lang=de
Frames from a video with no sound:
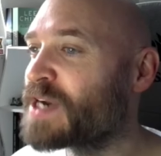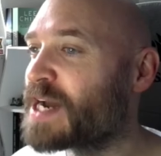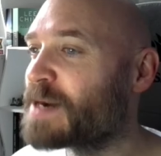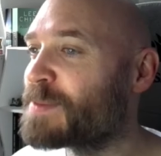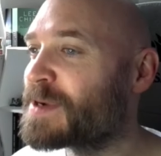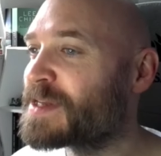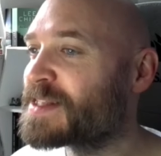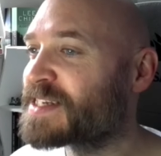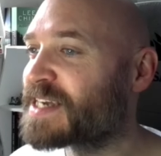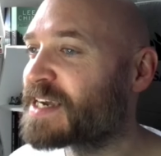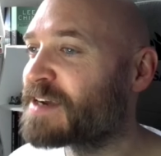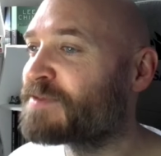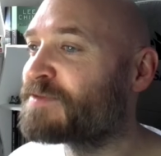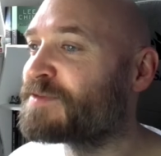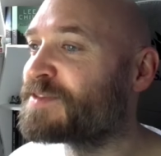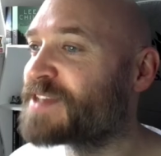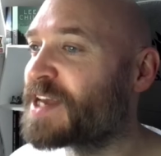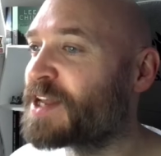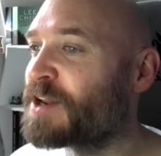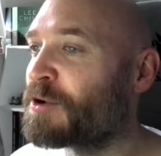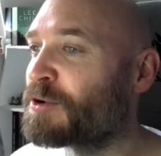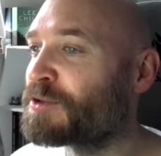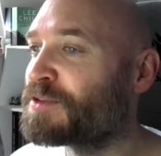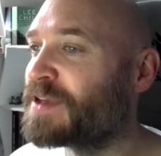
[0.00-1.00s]
aber treffen
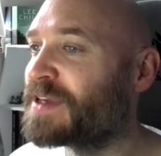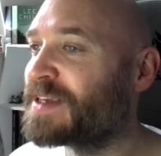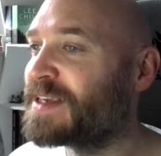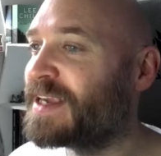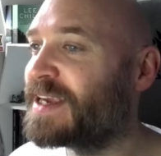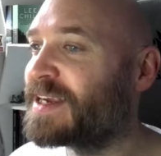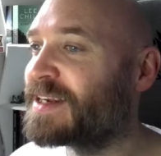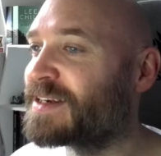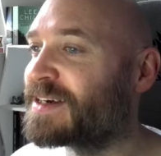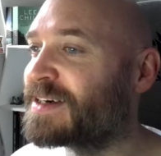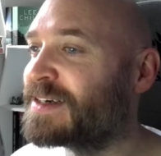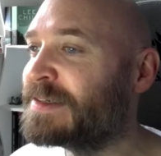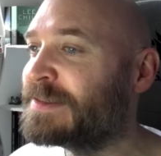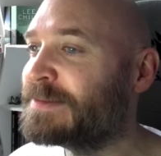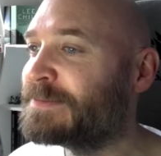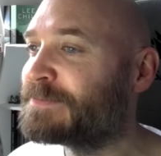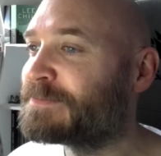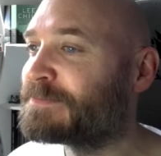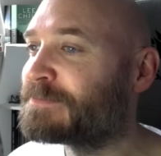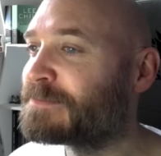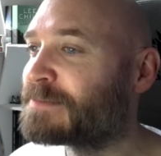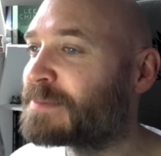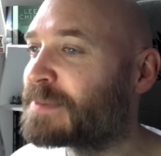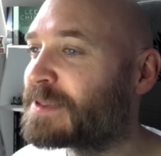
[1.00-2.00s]
dennoch den Gegner.
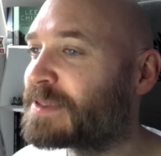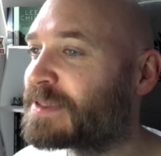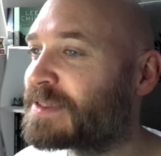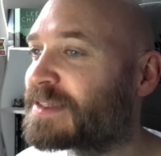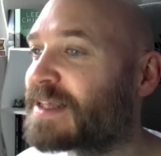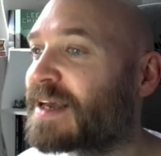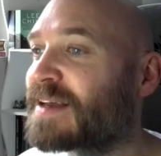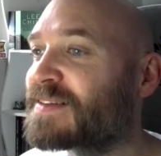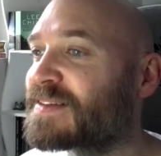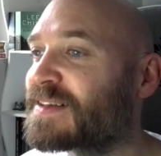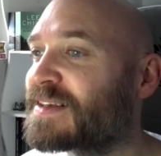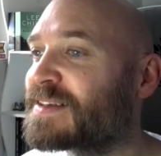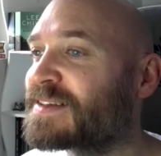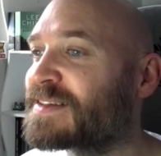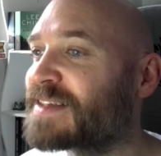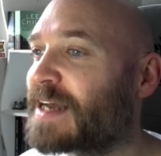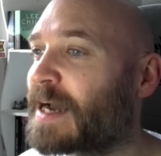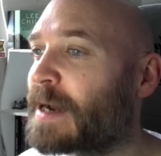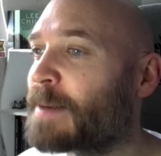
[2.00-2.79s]
Das ist